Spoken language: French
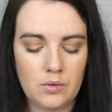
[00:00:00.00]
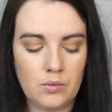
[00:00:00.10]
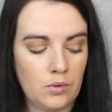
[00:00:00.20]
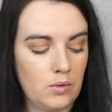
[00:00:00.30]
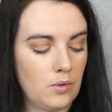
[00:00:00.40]

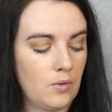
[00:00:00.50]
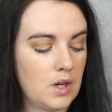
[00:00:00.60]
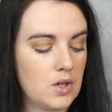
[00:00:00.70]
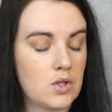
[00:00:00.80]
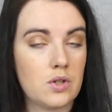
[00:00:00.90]
Donc
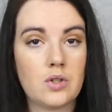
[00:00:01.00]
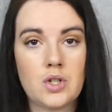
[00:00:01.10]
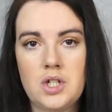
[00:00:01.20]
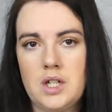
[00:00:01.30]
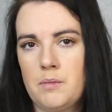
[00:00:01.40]
voilà,
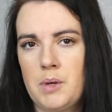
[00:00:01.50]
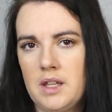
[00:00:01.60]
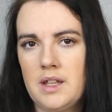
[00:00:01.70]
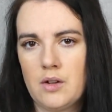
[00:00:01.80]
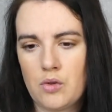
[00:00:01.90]
j'ai
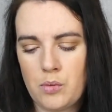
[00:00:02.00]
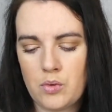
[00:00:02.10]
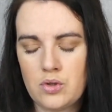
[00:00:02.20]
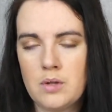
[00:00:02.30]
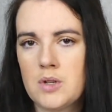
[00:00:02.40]
pris quelques
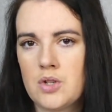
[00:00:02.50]
produits,